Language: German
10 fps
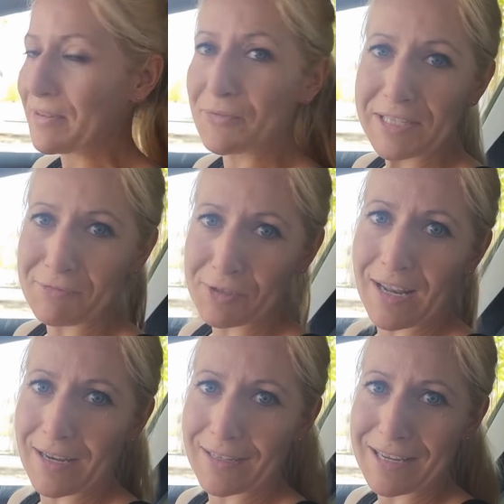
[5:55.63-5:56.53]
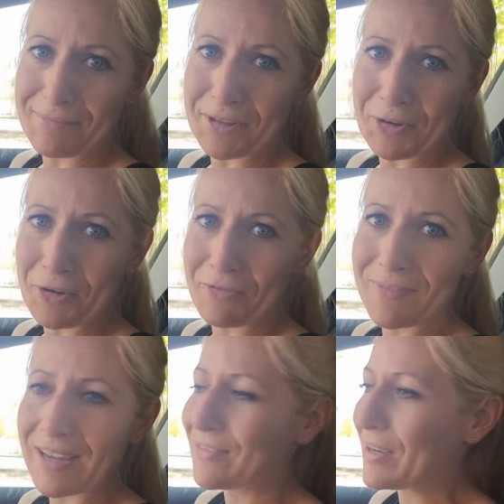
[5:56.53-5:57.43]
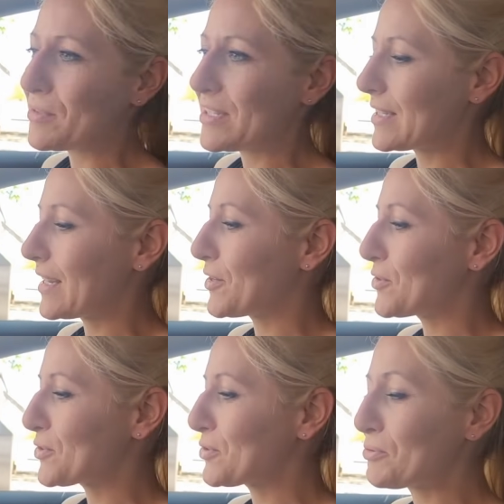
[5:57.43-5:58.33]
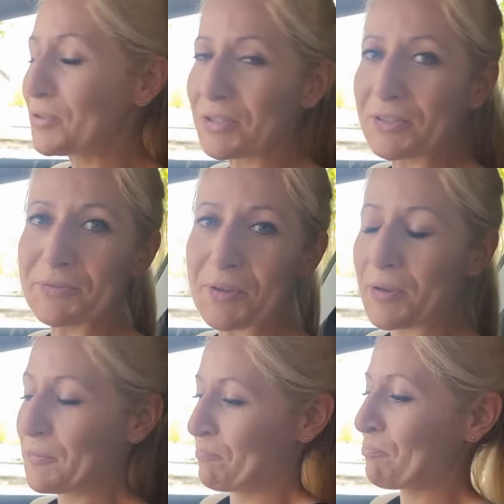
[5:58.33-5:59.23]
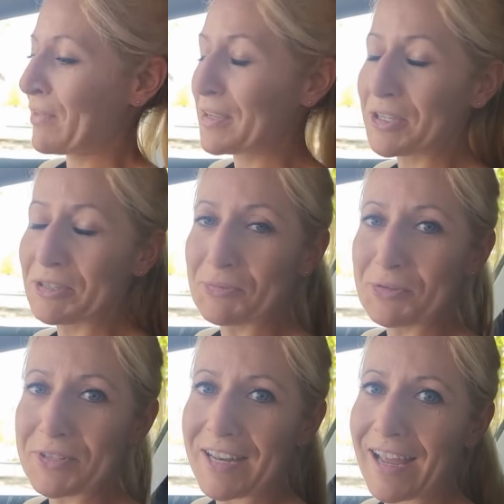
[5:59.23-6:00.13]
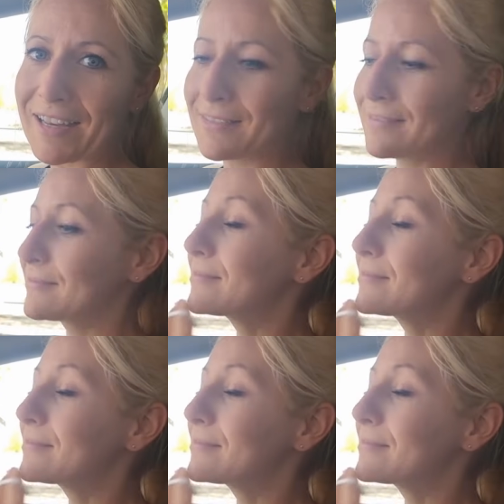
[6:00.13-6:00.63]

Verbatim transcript: Hier wird es ja wohl einen Laden geben, der noch offen hat. Wir haben uns jetzt einen rausgesucht. Gemüseladen.